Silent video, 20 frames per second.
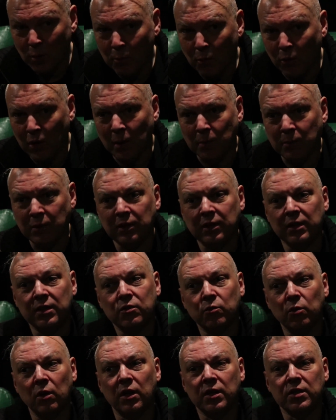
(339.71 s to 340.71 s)
pour la petite
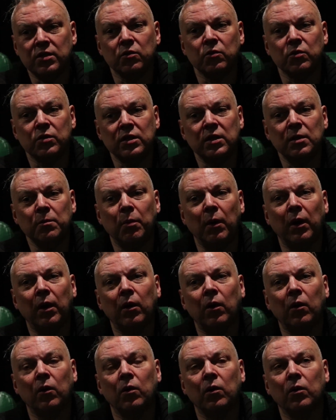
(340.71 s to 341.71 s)
histoire, c'est aussi
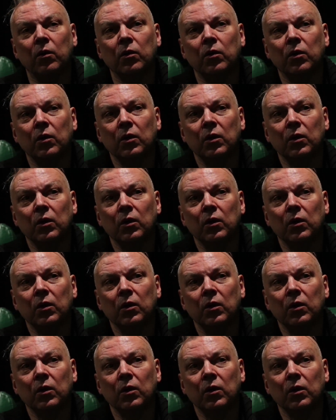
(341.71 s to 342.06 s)
par, euh,